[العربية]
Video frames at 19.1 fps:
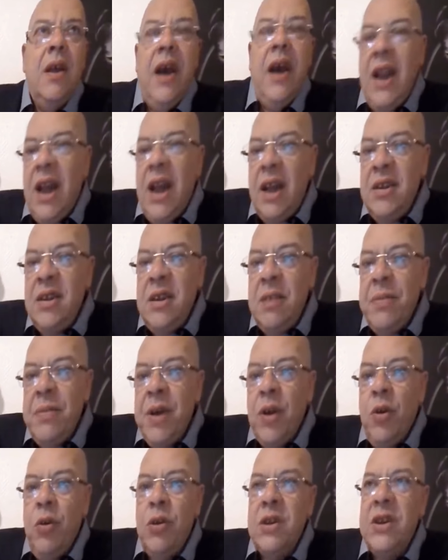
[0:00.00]
على هذه ديما
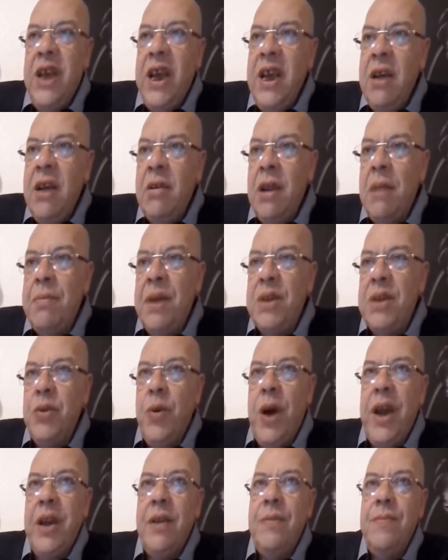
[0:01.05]
يروحوا للضحيه
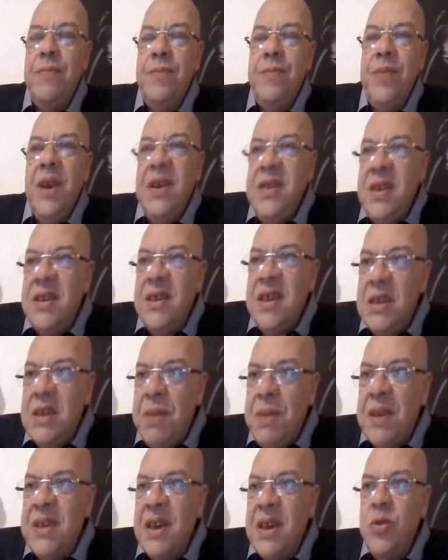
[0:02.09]
باطوار اي سا سكي
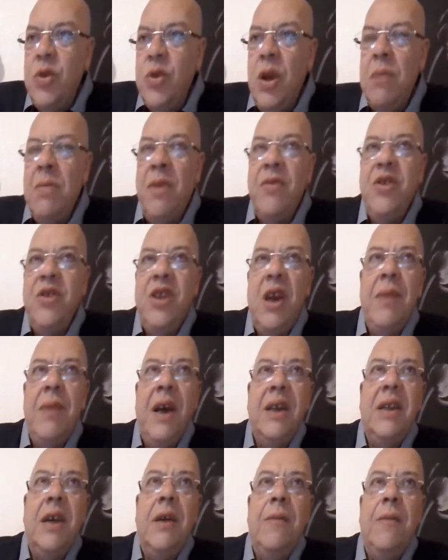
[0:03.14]
سباس اكتويلمون في الشعب
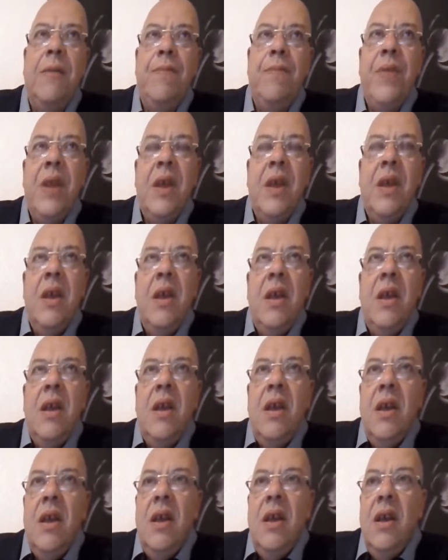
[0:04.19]
هذا
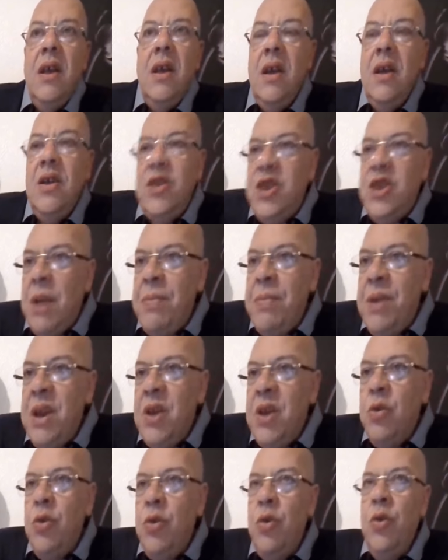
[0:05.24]
الشعب
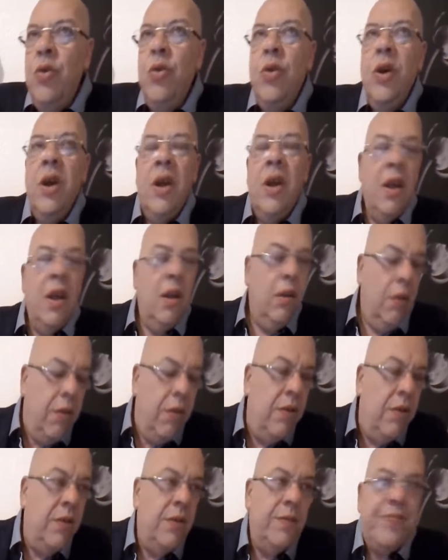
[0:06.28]
اللي يقولوا له
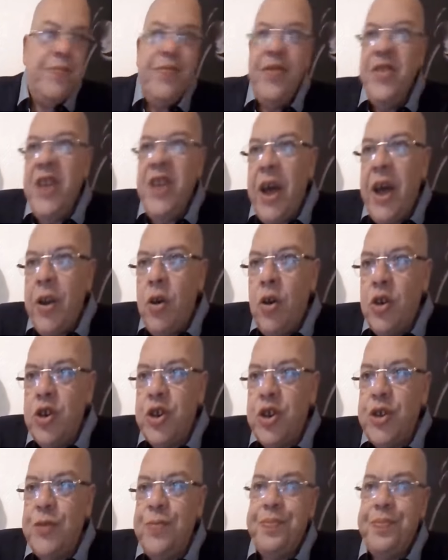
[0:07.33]
في النهار
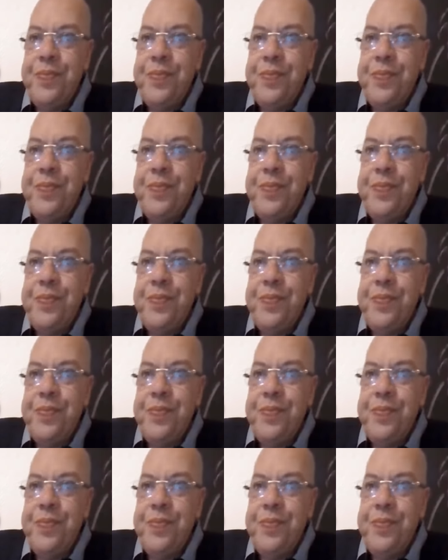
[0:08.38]
خرج